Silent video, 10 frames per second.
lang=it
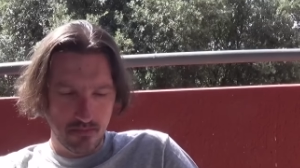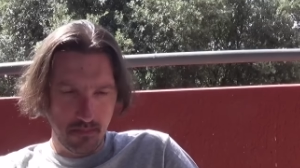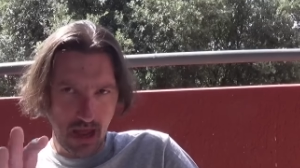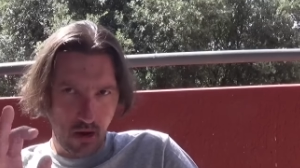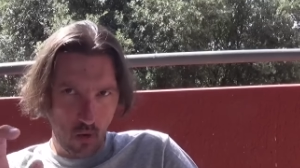
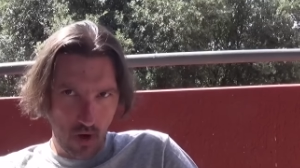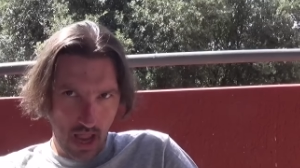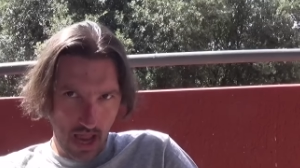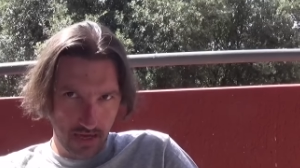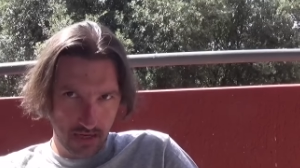ma
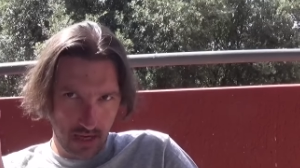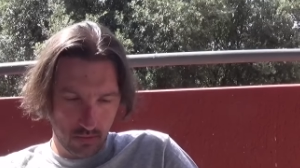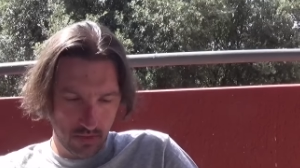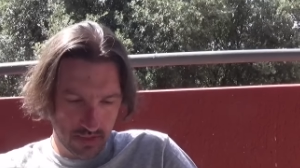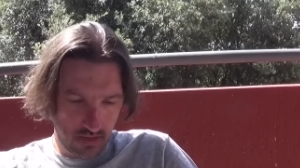online,
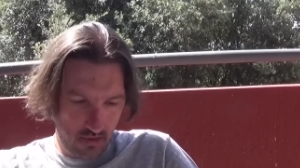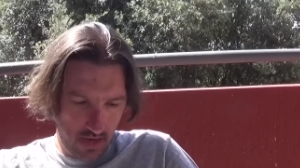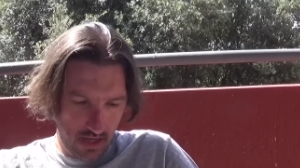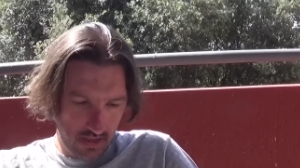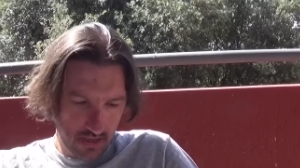acquista
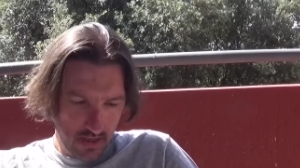online.